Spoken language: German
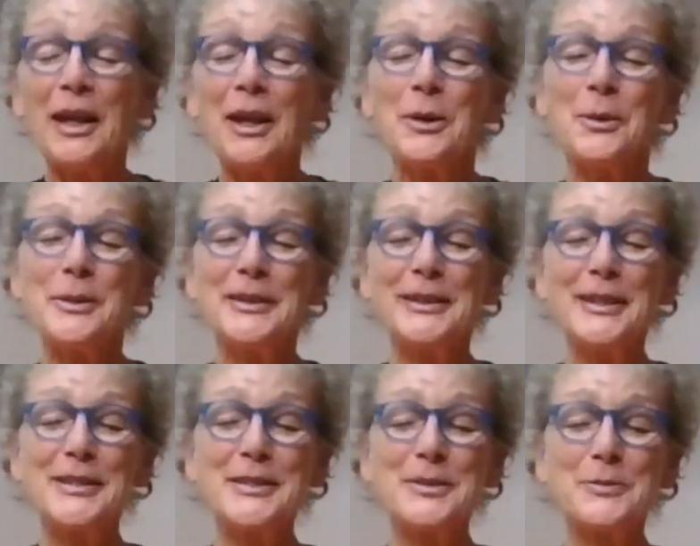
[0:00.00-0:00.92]
Und
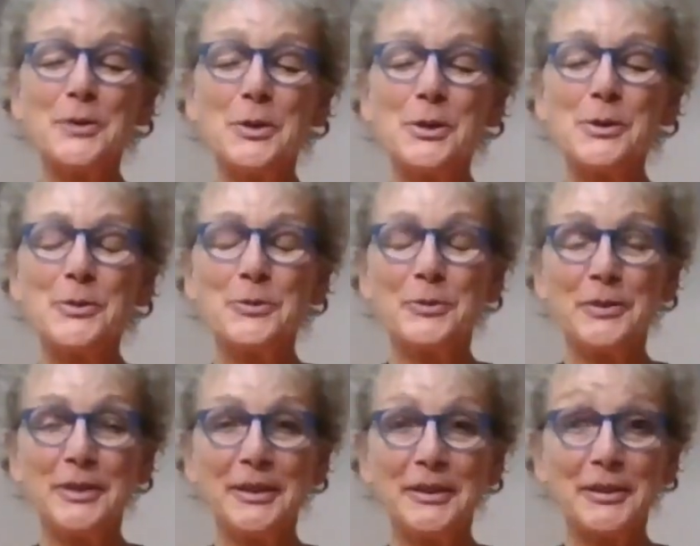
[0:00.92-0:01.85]
jetzt wollen
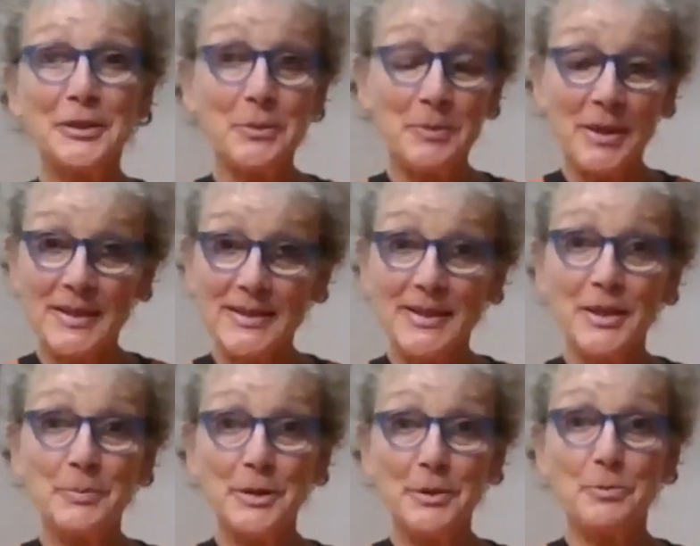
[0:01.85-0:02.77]
wir
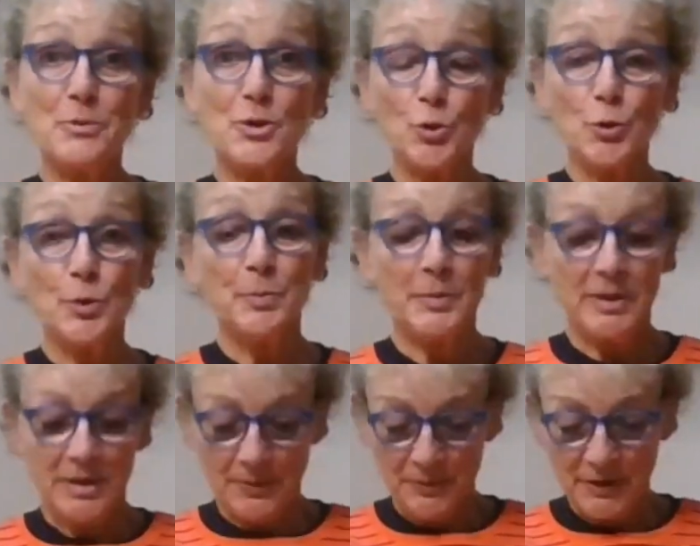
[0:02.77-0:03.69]
gemeinsam eben strömen,
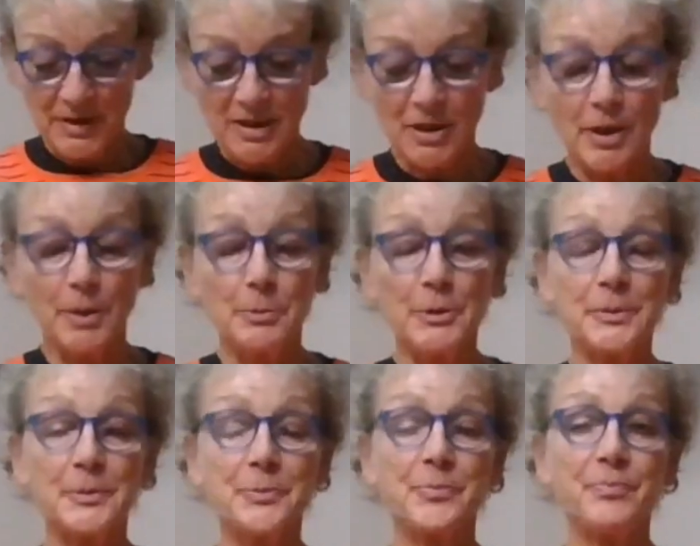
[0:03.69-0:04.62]
indem wir die
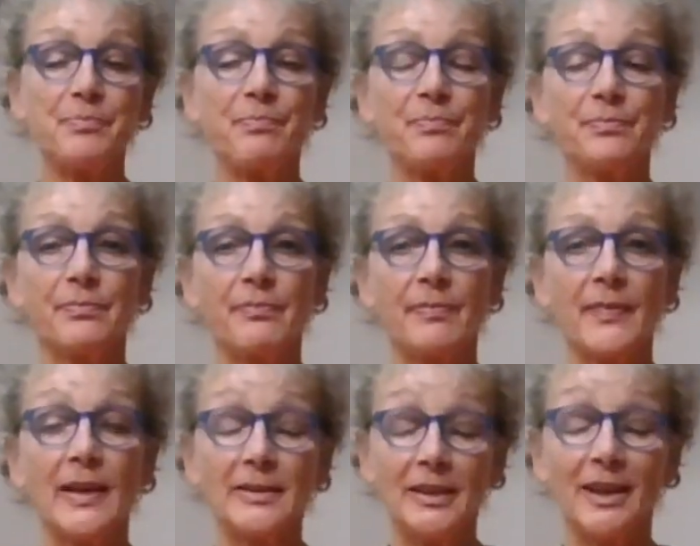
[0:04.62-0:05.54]
Arme
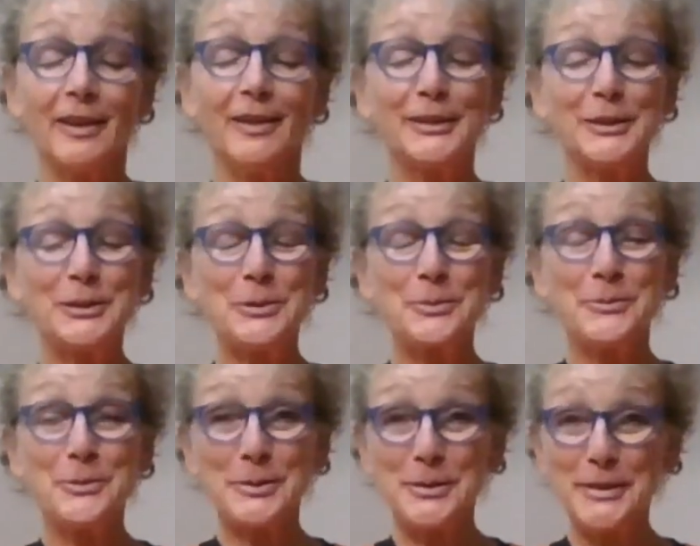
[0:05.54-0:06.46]
die Hände
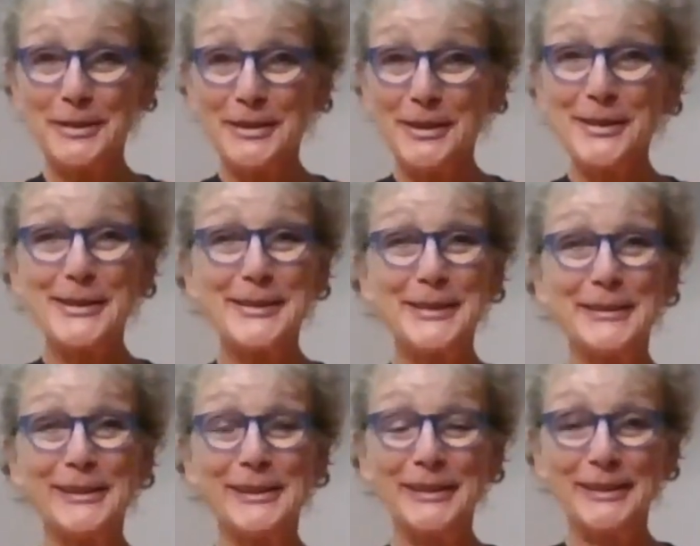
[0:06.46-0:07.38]
unter die Achseln
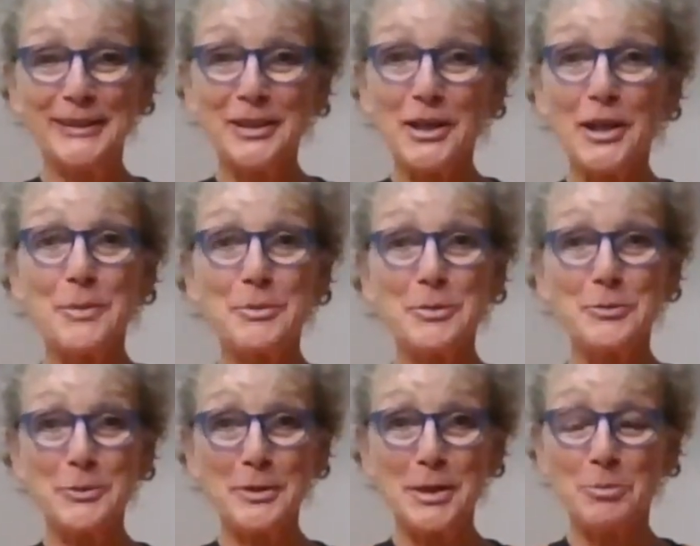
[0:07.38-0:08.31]
legen, die Arme
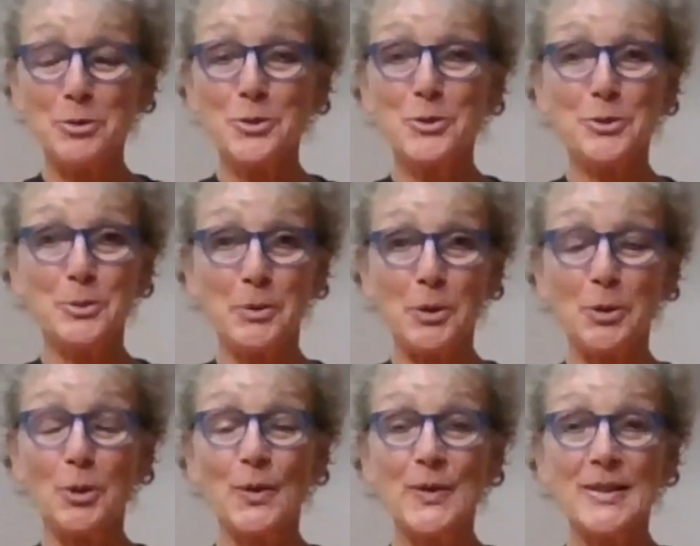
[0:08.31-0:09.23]
vor der Brust
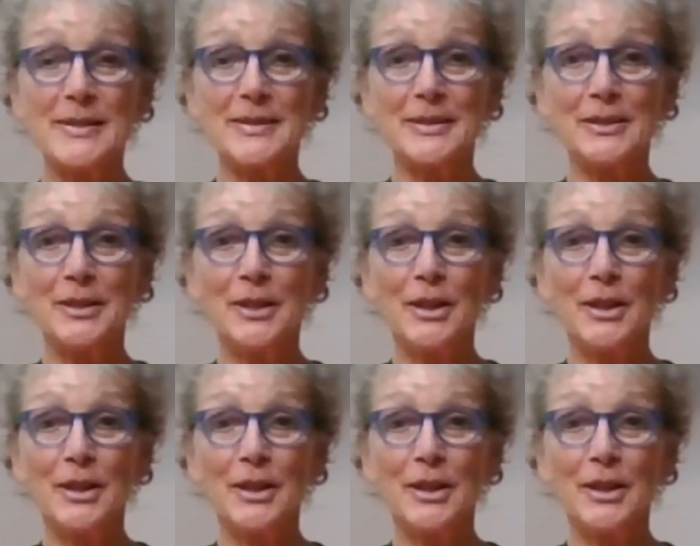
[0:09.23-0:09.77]
überkreuzen